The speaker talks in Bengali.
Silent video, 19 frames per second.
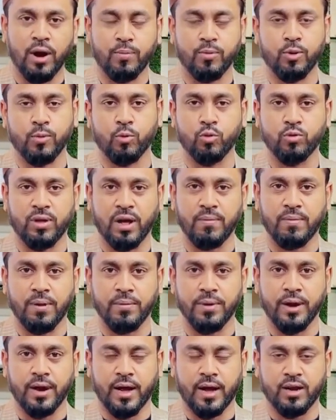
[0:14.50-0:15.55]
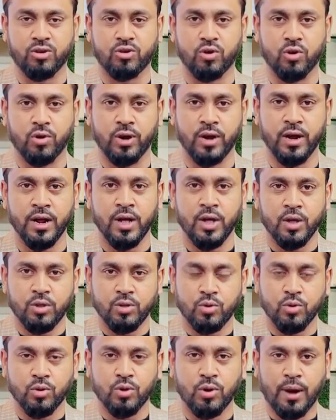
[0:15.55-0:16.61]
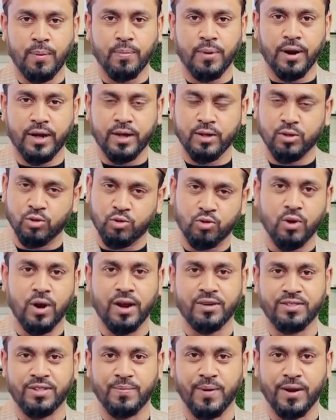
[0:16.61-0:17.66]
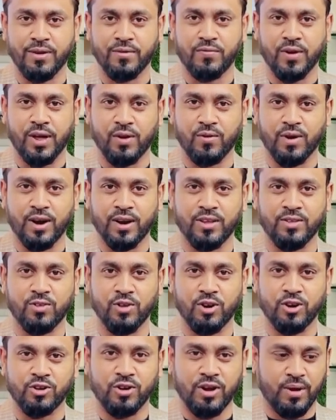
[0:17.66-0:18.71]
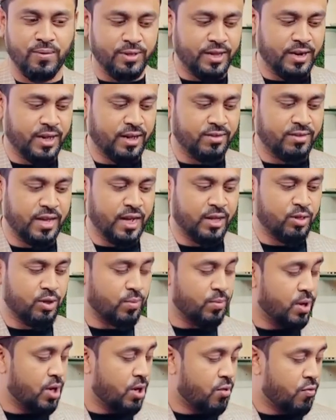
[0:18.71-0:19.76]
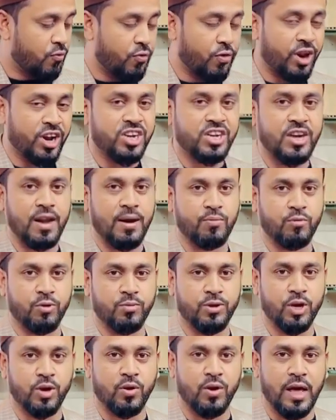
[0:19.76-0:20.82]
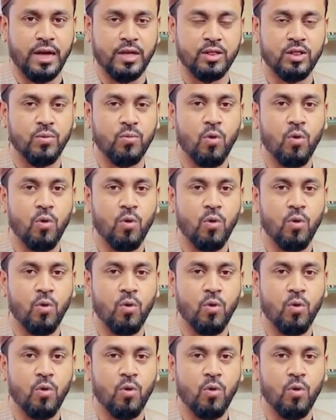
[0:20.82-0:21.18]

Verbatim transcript: ল্যাপটপ কোথায় পাবেন ঢাকা শহরের তো আপনারা কিন্তু চলে আসতে পারেন ফারুক আর্টি সলিউশন আমাদের কাছে একদম ফ্রেশ ল্যাপটপ যেগুলো একদম